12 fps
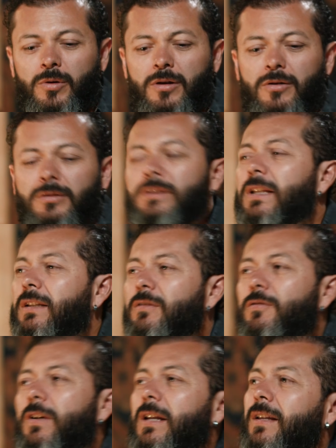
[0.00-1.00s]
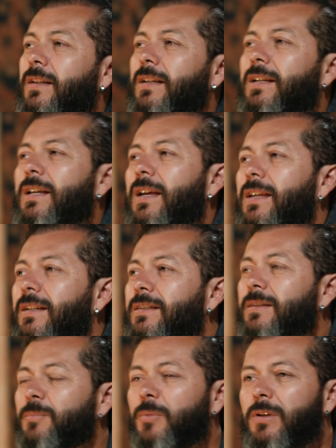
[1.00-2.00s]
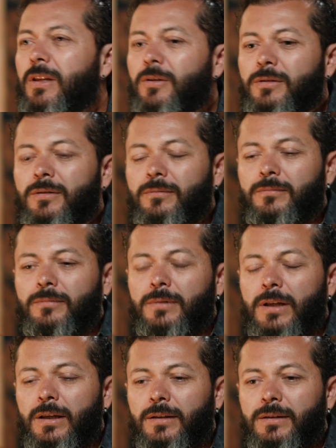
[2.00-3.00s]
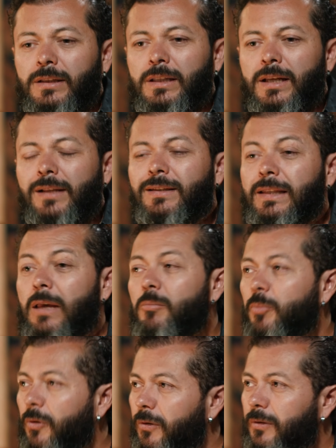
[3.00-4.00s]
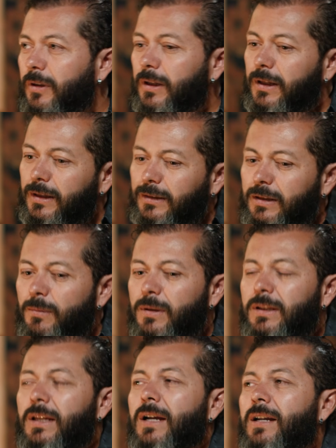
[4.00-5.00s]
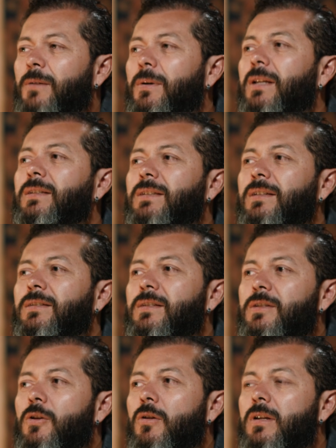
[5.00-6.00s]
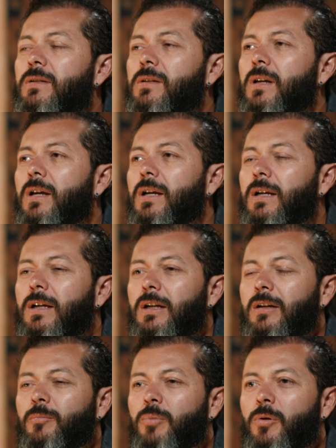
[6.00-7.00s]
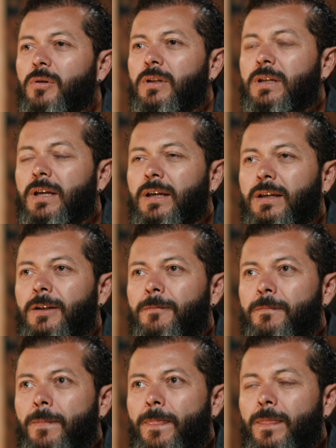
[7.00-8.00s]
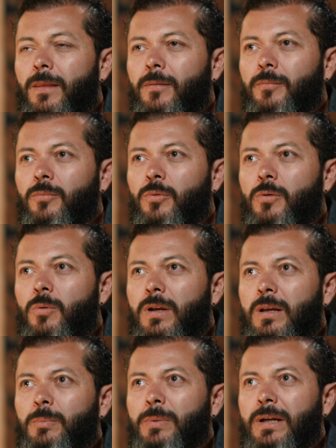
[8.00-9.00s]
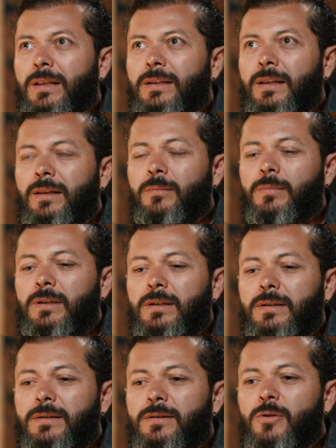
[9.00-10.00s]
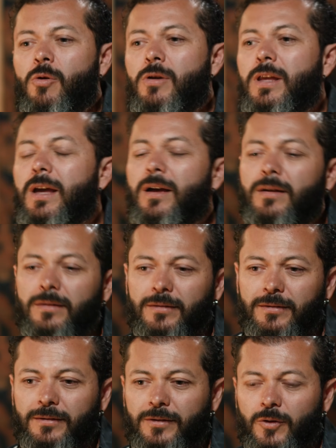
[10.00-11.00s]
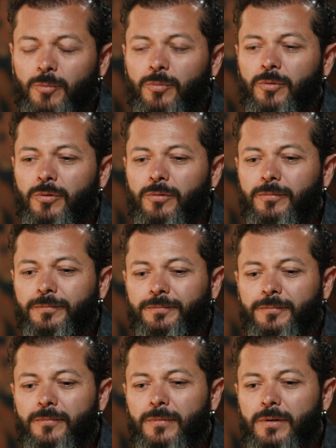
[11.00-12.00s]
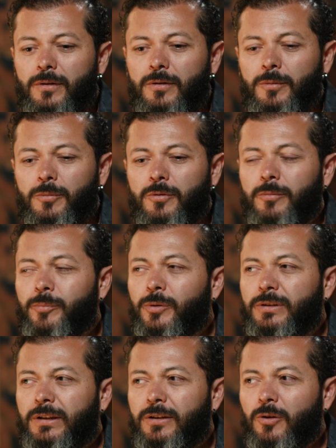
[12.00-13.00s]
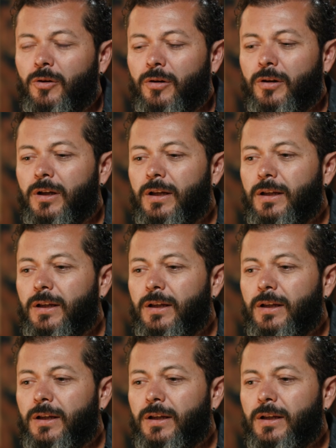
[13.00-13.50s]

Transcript: muy contento, Fer, de que hayas podido eh, tener el tiempo de venir a grabar estas sesiones, porque muy buena parte de mi historia como, como compositor,